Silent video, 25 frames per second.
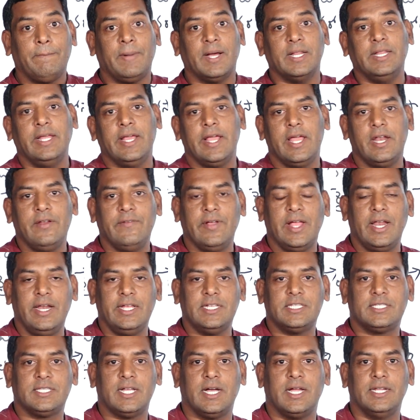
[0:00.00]
పదిహేను వేలు
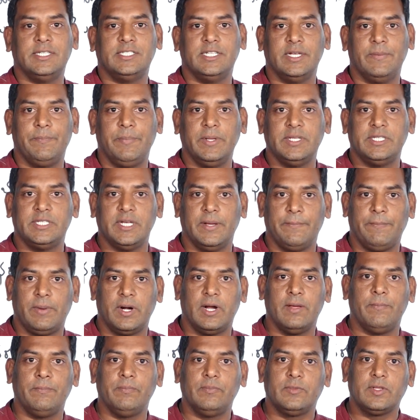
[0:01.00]
ఇస్తా అని చెప్పి
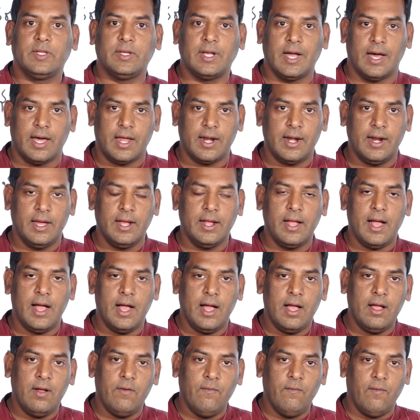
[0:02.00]
చెప్పడం కారణంగా
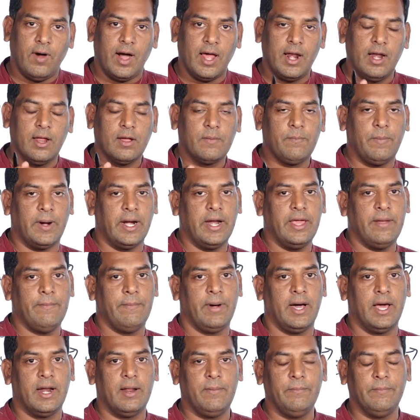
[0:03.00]
వాళ్ళకు పడే
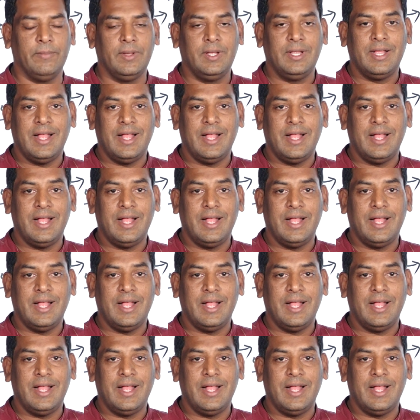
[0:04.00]
భారం